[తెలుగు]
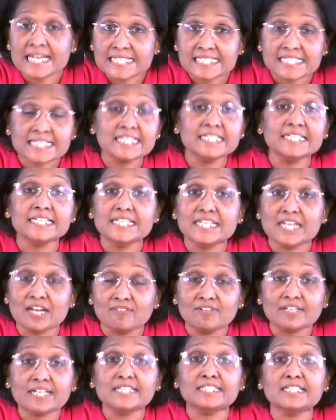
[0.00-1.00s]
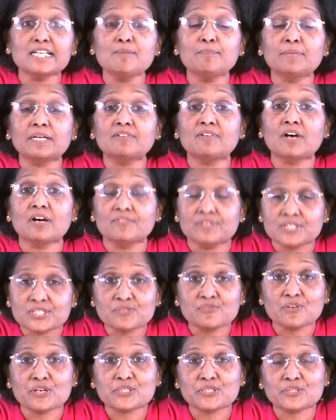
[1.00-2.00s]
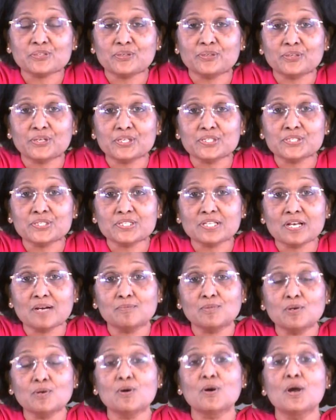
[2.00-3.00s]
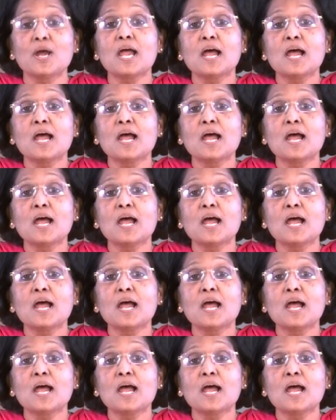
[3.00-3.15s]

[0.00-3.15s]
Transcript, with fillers: ఏసైని ఎవరైతే మనం ఆ విశ్వాసంలో నడుస్తామో